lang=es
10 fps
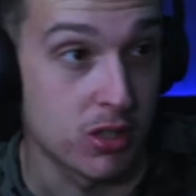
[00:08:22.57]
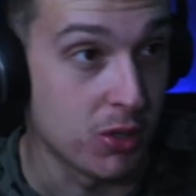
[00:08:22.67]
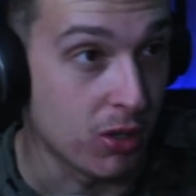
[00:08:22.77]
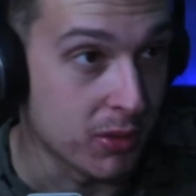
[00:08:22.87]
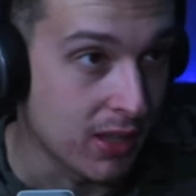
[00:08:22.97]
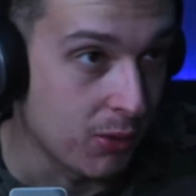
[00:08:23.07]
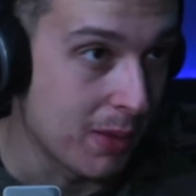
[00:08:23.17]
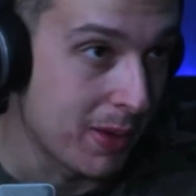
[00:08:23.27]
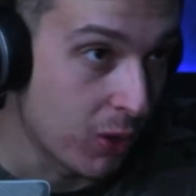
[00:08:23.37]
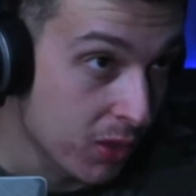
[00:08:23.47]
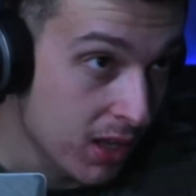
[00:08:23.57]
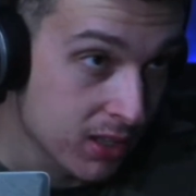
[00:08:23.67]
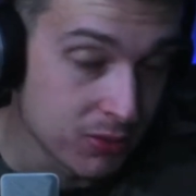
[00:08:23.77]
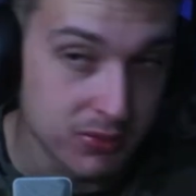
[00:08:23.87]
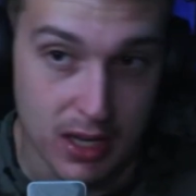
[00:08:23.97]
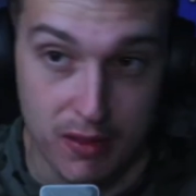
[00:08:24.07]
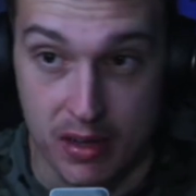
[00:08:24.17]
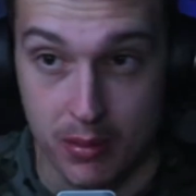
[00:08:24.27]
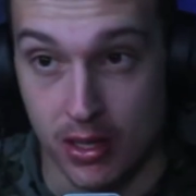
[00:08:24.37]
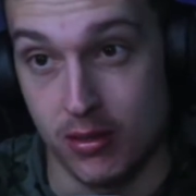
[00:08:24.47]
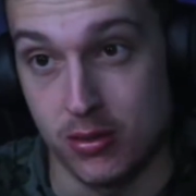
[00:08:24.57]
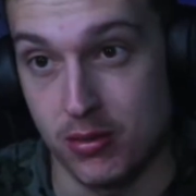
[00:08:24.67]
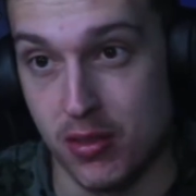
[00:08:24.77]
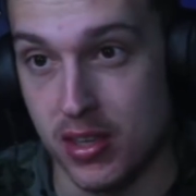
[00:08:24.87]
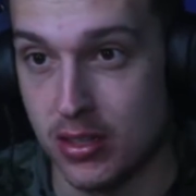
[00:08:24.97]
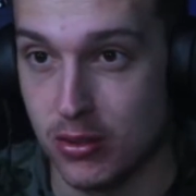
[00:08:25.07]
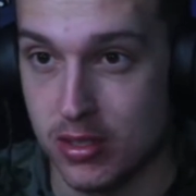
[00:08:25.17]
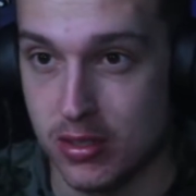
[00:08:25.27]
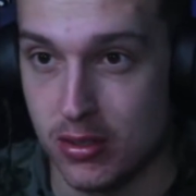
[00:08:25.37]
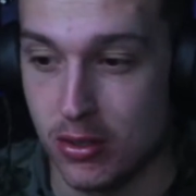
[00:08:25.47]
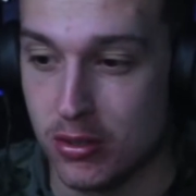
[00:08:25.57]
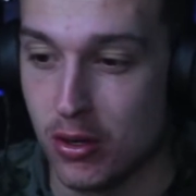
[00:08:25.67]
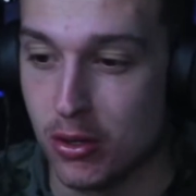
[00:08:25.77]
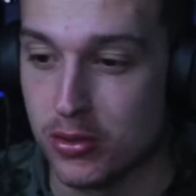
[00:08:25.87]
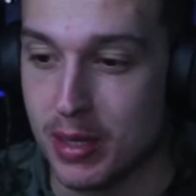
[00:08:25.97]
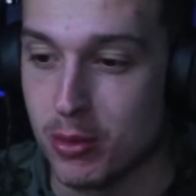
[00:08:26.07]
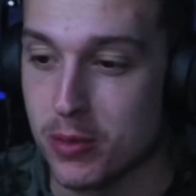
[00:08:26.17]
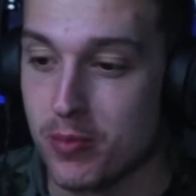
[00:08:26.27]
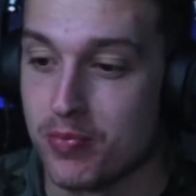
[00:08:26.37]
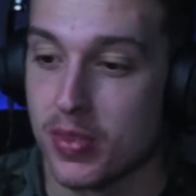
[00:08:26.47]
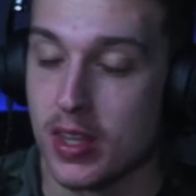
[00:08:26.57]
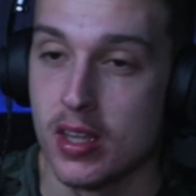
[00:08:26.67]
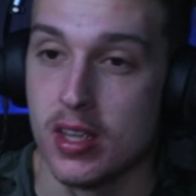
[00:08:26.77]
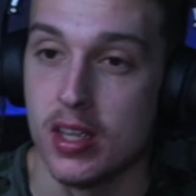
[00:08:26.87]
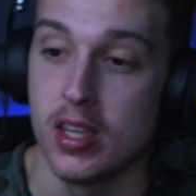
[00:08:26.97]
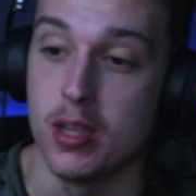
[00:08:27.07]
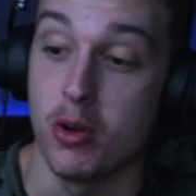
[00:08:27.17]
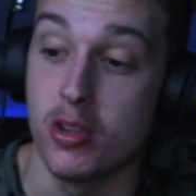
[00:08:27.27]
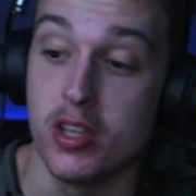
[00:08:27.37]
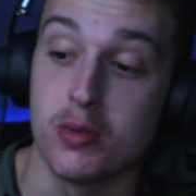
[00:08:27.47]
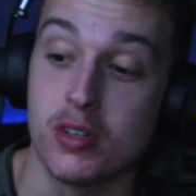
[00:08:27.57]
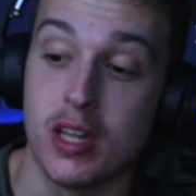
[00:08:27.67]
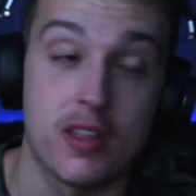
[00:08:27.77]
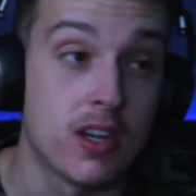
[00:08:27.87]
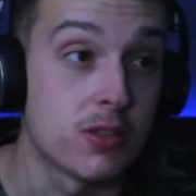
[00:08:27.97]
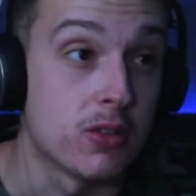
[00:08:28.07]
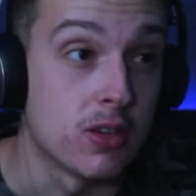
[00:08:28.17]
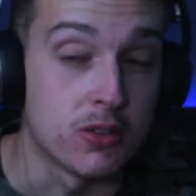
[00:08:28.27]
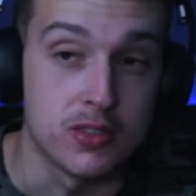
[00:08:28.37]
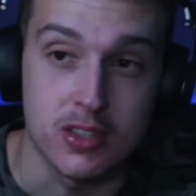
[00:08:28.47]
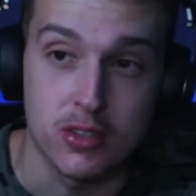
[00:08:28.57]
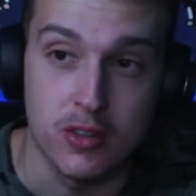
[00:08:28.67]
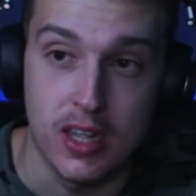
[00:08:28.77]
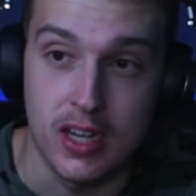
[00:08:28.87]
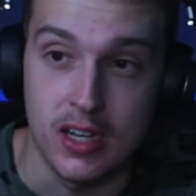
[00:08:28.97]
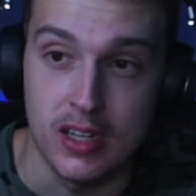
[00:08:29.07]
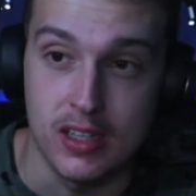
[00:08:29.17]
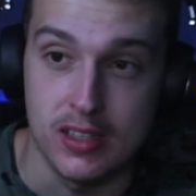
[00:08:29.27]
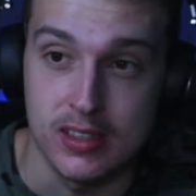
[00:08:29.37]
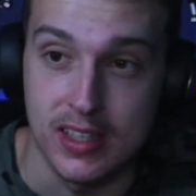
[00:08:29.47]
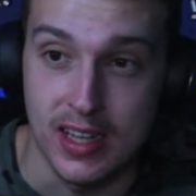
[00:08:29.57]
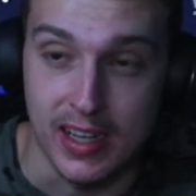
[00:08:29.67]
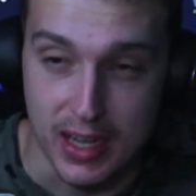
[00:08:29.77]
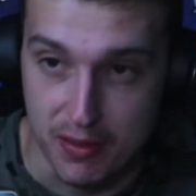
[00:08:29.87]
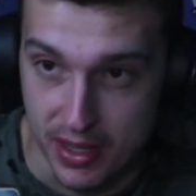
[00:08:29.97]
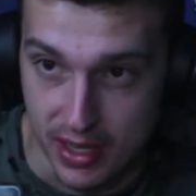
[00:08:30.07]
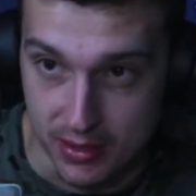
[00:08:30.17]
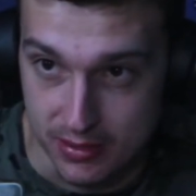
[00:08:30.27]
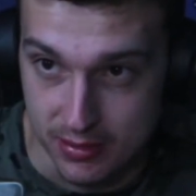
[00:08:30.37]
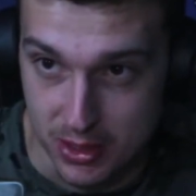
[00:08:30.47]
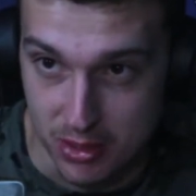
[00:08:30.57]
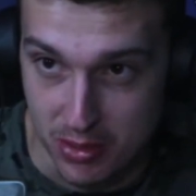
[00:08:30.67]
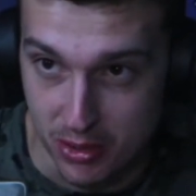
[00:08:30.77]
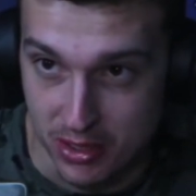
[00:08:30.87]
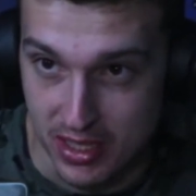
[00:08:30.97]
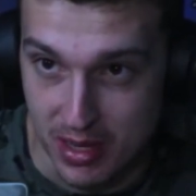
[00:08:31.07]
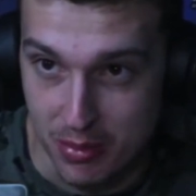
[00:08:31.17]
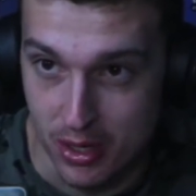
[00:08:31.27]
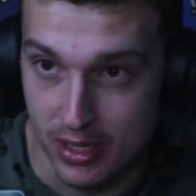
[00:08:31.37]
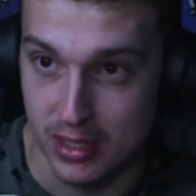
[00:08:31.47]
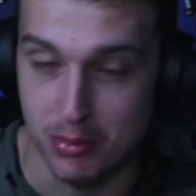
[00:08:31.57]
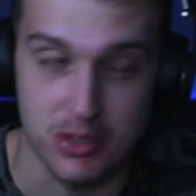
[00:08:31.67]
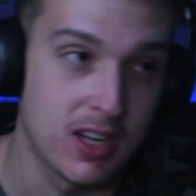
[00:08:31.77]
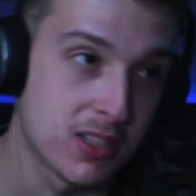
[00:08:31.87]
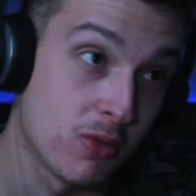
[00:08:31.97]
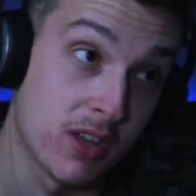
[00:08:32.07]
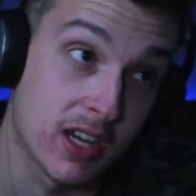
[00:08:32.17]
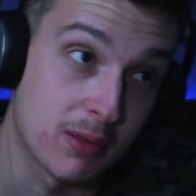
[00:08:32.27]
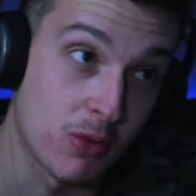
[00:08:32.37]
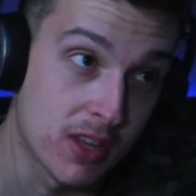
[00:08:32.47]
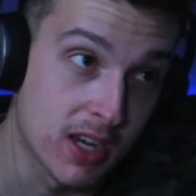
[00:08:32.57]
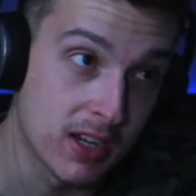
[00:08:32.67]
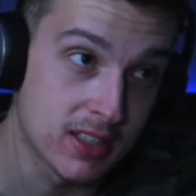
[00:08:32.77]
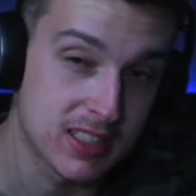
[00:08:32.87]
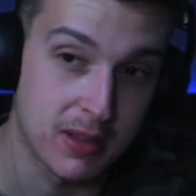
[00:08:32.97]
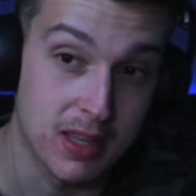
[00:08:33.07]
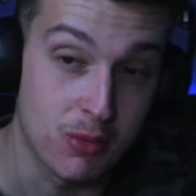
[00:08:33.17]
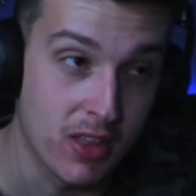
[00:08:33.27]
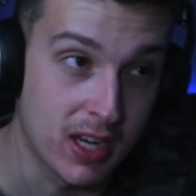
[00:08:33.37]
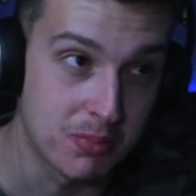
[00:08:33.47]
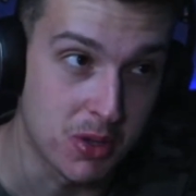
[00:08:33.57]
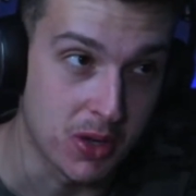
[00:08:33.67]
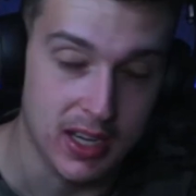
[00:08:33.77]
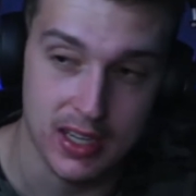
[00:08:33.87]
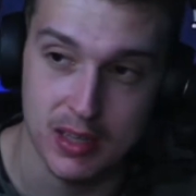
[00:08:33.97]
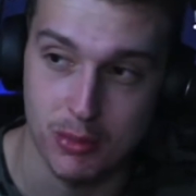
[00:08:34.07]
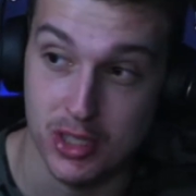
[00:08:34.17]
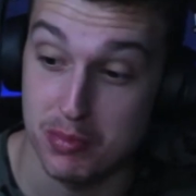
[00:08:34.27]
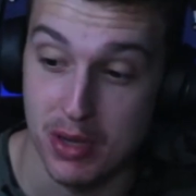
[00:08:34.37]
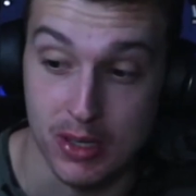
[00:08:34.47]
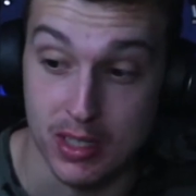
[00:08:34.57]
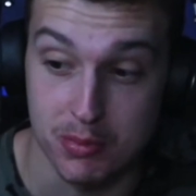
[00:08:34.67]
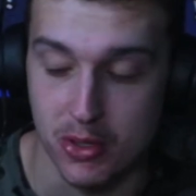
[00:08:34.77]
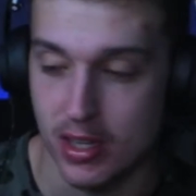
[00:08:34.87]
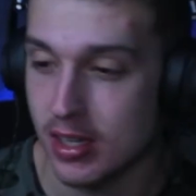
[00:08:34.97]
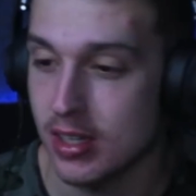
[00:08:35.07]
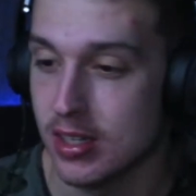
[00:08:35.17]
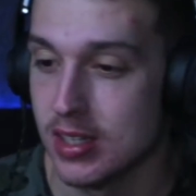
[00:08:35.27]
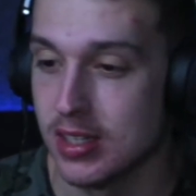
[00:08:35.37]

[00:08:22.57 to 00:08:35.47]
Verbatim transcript: como he comentado, una parodia y un telefilm que no son cine, entonces no lo, no lo contamos. Hmm. y bueno, James Bond nace en eso, en el contexto de la, de la Guerra Fría, ¿no? Más o menos esa época, después de la Segunda Guerra Mundial, estaba de moda el espionaje, muchas películas de espionaje